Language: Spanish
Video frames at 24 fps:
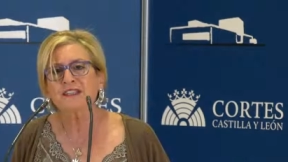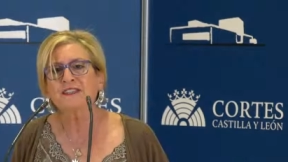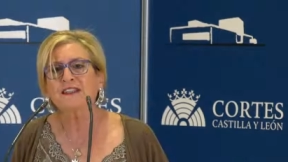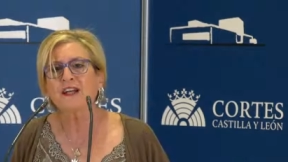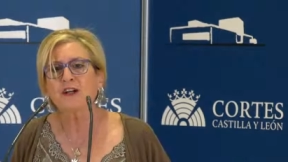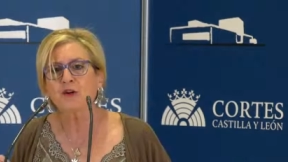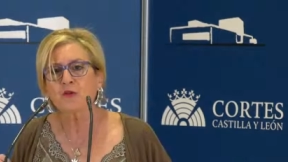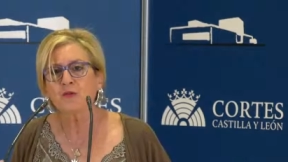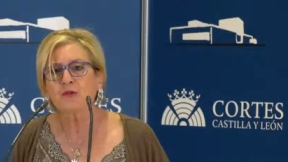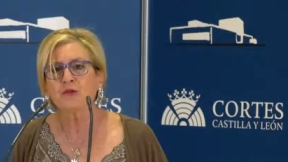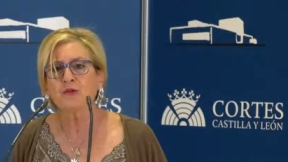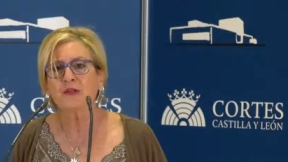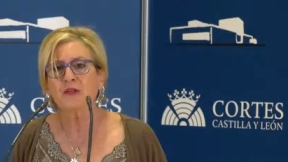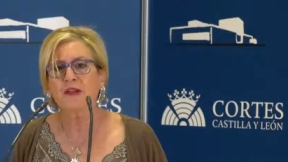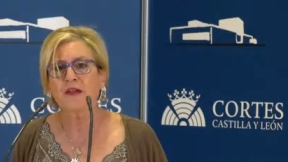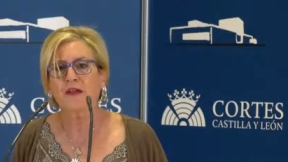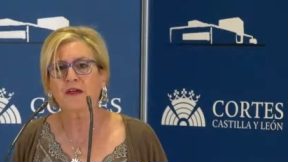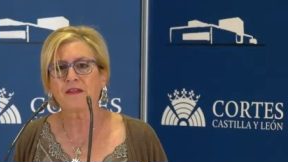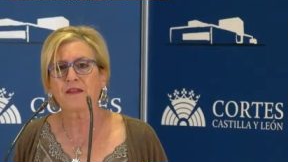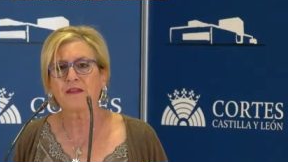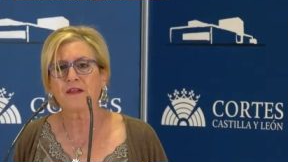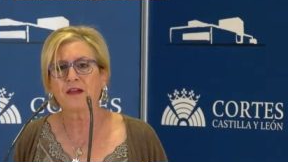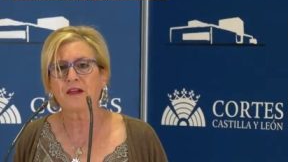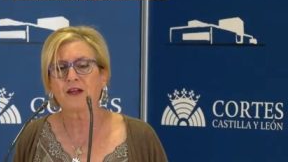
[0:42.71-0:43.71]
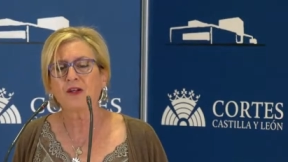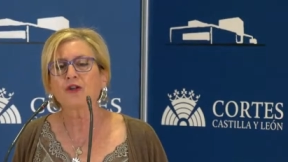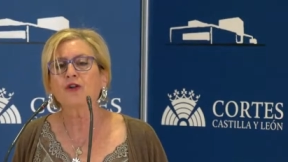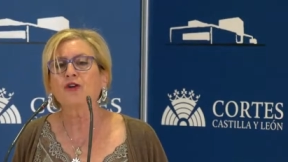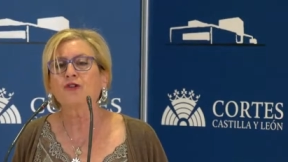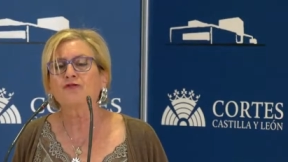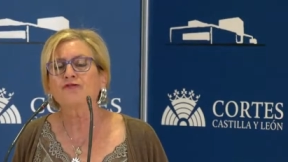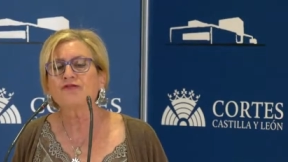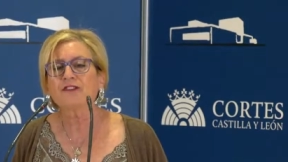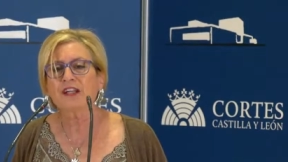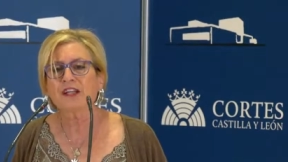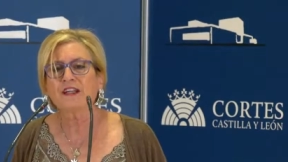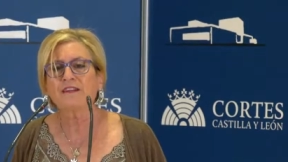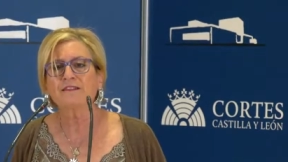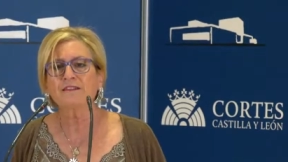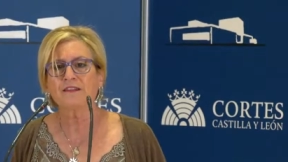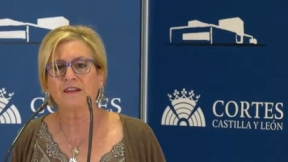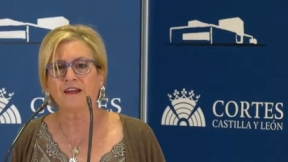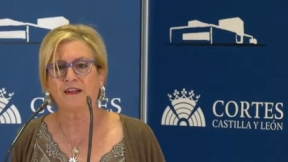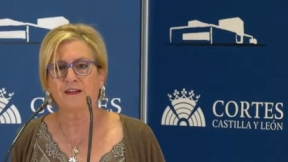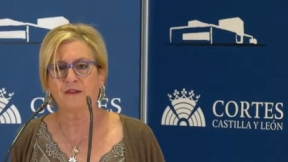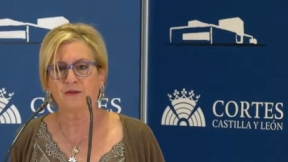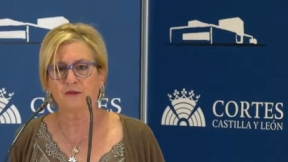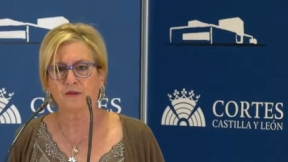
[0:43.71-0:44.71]
esta comunidad, con
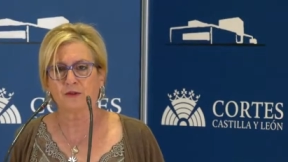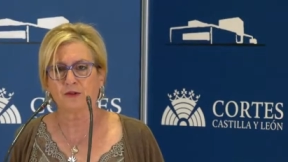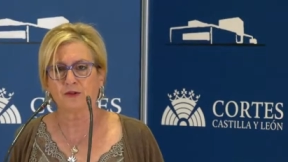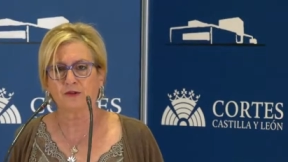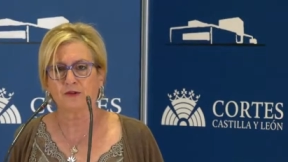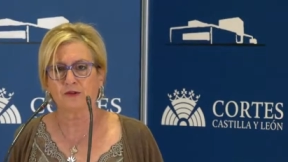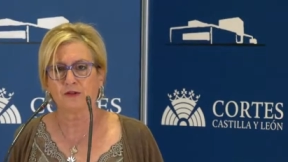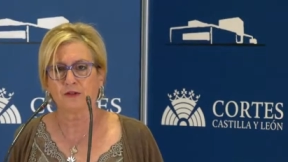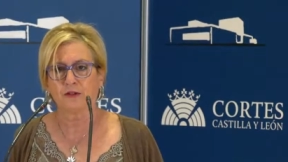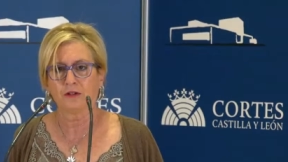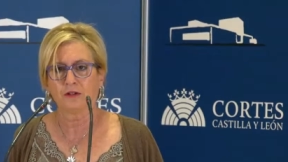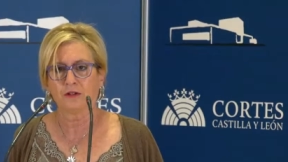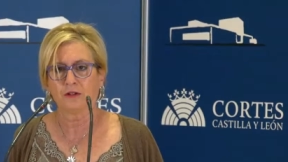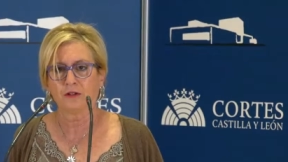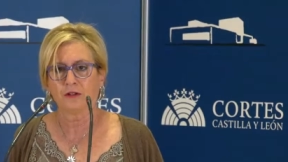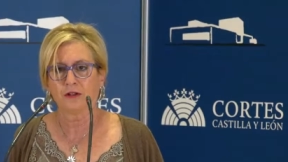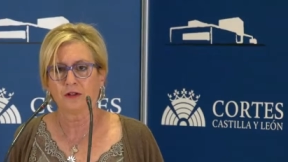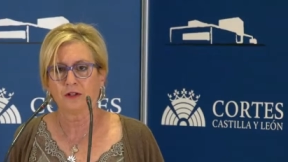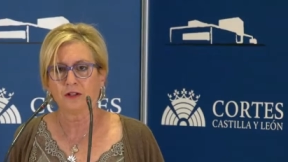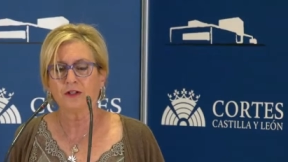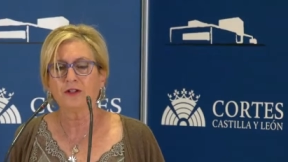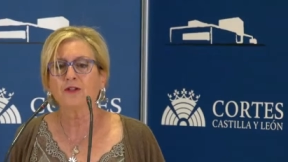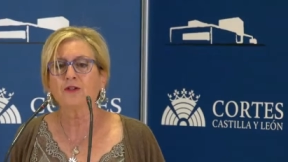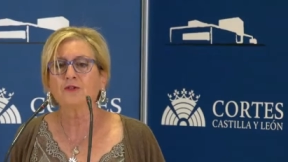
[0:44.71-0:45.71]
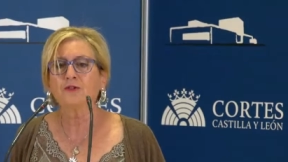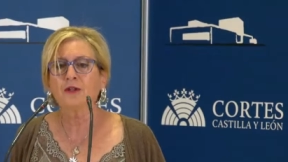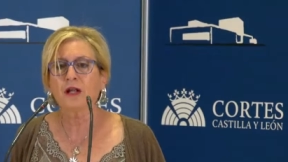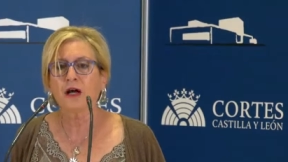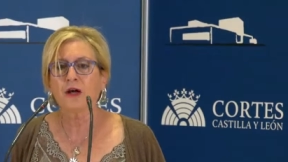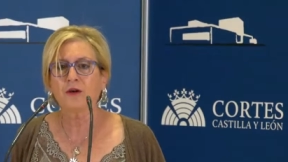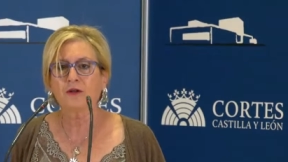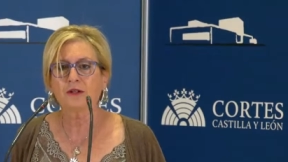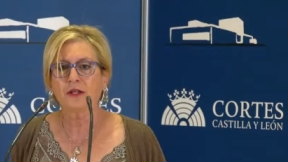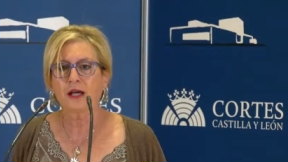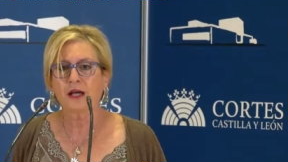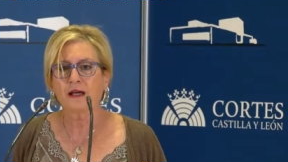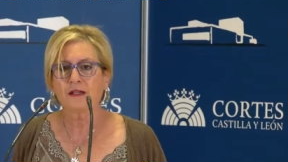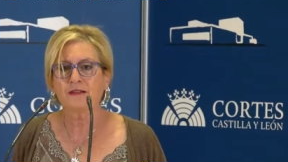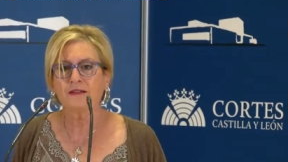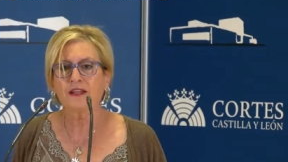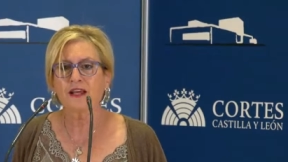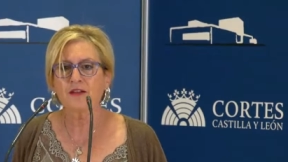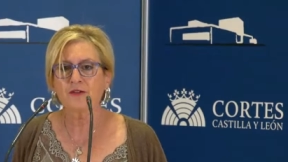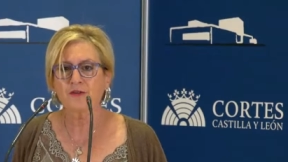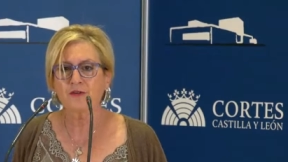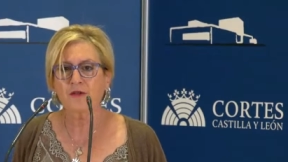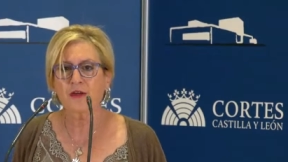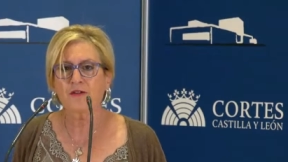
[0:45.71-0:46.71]
30 euros y una hora de
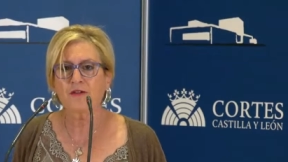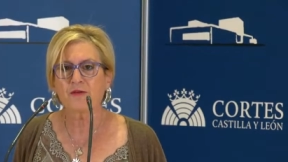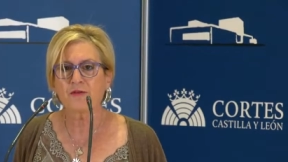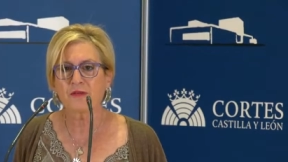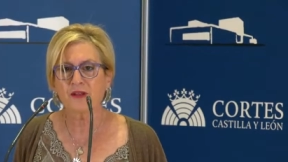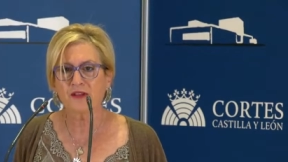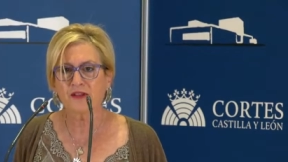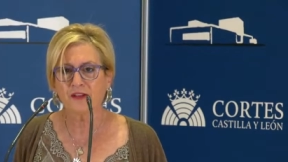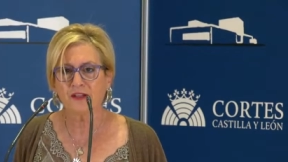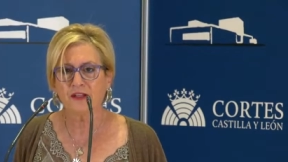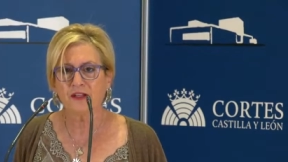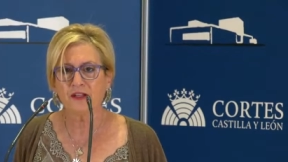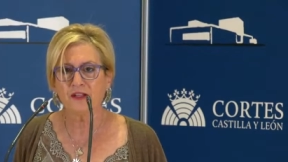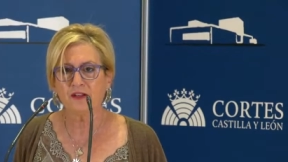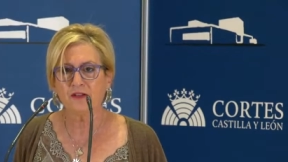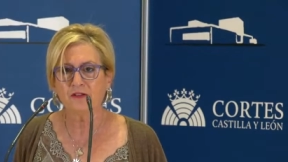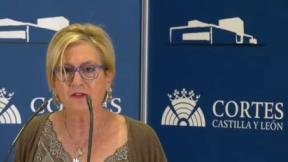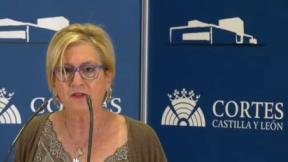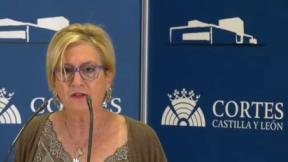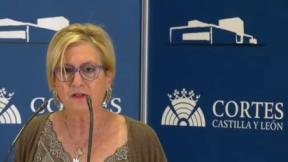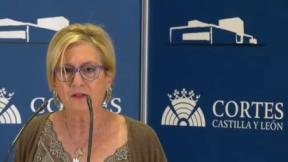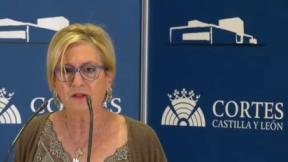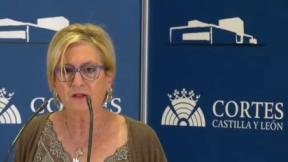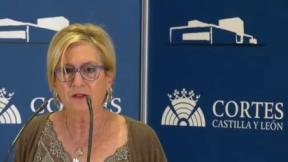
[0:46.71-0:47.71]
ayuda a domicilio,